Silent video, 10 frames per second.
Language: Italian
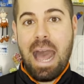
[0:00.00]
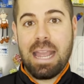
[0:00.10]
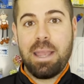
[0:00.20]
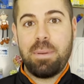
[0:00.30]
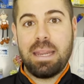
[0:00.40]

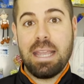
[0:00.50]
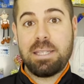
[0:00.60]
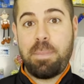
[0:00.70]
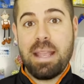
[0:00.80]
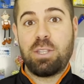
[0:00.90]
anche perché
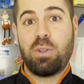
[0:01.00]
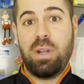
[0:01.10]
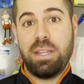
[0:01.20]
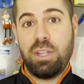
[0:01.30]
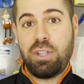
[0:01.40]
spesso
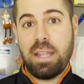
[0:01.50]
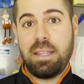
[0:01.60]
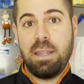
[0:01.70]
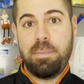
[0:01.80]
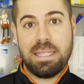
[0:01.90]
nelle
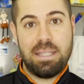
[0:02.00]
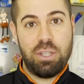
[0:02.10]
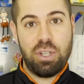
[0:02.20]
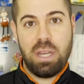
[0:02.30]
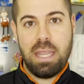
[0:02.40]
ricette di
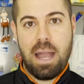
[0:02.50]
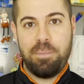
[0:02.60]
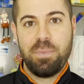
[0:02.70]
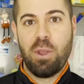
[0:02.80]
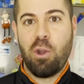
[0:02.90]
pasticceria,
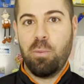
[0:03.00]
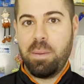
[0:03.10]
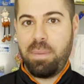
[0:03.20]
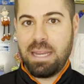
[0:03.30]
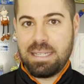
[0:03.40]
come
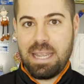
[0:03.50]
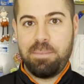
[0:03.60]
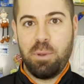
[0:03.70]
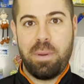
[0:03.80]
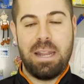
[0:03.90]
per
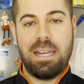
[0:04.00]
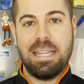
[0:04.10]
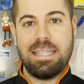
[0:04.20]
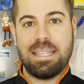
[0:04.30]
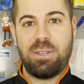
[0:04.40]
esempio per la
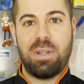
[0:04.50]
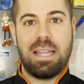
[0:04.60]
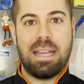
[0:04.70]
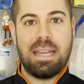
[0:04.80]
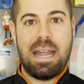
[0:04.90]
realizzazione
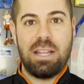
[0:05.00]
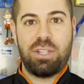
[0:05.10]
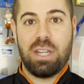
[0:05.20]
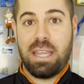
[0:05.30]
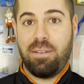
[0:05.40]
della
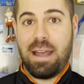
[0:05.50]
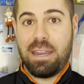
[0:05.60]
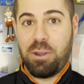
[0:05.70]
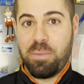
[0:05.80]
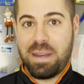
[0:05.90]
ganache che va a
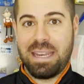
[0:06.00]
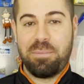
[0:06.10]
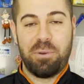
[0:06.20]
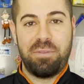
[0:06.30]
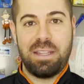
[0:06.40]
ricoprire i
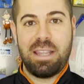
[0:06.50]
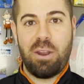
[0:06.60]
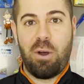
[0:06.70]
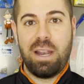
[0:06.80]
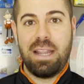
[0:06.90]

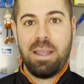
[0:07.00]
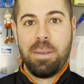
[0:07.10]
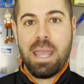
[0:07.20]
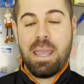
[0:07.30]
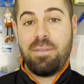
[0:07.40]

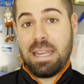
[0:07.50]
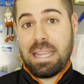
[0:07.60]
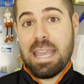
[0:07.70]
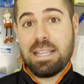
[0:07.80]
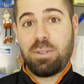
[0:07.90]
profiterol, viene
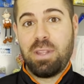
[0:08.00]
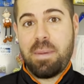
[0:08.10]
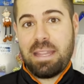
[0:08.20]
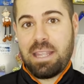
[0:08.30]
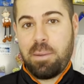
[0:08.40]
chiesto di
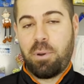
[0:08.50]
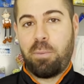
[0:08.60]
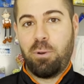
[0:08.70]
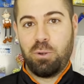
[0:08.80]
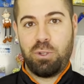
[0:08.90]
mettere
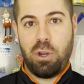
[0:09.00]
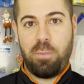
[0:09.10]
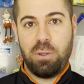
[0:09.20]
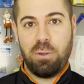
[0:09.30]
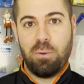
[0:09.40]
proprio lo
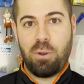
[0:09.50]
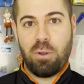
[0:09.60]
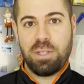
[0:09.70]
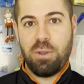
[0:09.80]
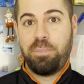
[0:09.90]
sciroppo di
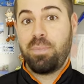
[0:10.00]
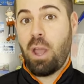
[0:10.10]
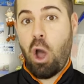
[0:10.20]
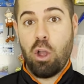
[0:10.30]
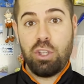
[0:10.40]
glucosio.
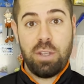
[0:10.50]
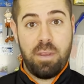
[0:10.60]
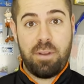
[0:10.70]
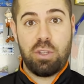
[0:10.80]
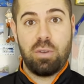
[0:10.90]
Oggi vi
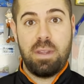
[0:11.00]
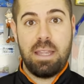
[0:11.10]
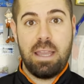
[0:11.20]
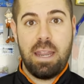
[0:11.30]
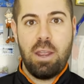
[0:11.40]
faccio
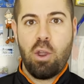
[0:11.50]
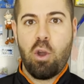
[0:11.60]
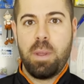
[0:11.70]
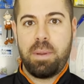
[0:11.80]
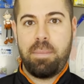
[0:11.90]
vedere
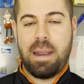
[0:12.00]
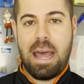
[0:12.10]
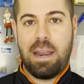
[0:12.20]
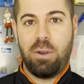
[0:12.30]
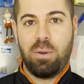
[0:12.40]
come
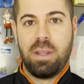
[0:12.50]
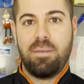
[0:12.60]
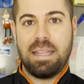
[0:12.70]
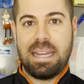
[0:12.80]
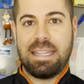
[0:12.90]
prepararlo.
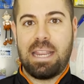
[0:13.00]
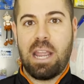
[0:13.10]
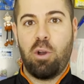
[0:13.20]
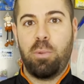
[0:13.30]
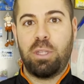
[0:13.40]
Vedrete che
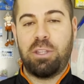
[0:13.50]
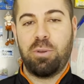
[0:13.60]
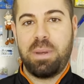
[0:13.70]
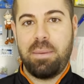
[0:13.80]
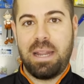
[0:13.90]
come ho detto
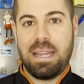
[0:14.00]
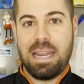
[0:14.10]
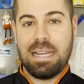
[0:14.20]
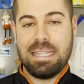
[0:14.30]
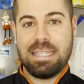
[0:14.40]
prima la
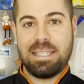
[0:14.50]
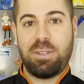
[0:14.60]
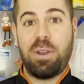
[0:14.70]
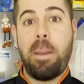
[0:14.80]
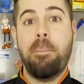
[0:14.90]

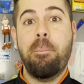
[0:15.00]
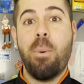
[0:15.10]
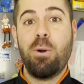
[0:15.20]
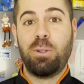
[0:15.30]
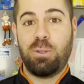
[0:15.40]
realizzazione è
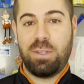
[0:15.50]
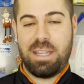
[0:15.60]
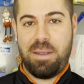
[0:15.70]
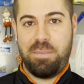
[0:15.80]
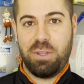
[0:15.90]
molto
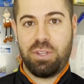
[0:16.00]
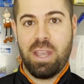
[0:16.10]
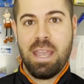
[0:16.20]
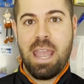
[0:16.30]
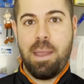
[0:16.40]

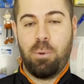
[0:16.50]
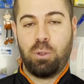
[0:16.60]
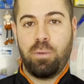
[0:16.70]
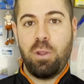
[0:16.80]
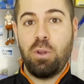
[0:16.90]
semplice e
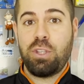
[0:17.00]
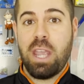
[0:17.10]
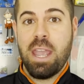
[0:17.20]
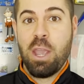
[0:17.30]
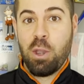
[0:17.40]
molto
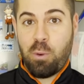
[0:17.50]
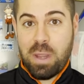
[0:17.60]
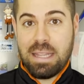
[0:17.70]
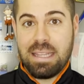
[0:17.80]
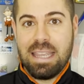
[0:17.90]
veloce,
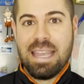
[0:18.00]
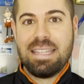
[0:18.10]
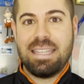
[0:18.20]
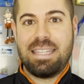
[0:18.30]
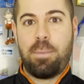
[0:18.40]
quindi
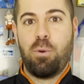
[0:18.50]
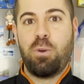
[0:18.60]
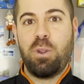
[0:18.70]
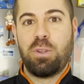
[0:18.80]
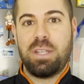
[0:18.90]
se siamo
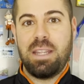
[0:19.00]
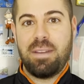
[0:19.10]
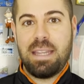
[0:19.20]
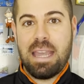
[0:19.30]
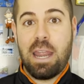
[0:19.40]
curiosi di
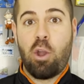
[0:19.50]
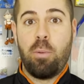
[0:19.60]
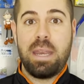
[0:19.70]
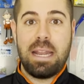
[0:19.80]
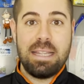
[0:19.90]
vedere
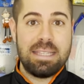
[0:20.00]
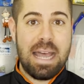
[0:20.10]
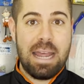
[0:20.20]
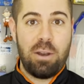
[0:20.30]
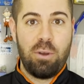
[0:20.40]
come
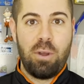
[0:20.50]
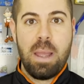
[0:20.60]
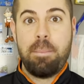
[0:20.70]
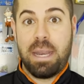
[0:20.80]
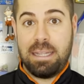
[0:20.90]
realizzarlo
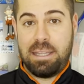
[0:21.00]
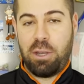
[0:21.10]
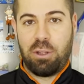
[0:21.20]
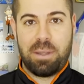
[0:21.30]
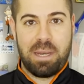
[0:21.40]
prendete
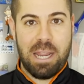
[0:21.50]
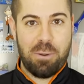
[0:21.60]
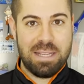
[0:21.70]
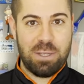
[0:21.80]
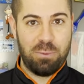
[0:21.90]
nota perché
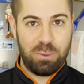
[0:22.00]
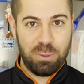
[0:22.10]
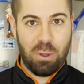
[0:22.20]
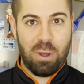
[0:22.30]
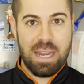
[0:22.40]
questo è un
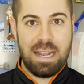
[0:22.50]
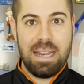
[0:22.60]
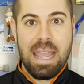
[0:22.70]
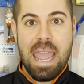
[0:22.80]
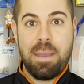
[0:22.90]
tutorial
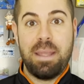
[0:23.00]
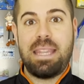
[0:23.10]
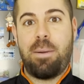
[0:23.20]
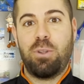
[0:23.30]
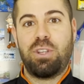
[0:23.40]
e
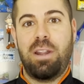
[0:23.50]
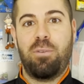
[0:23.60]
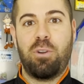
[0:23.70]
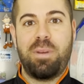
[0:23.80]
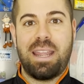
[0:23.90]
mettiamoci al
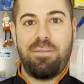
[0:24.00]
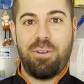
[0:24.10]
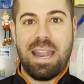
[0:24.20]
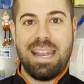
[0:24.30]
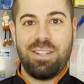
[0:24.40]
lavoro perché i
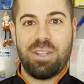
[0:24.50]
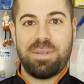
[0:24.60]
fornelli ci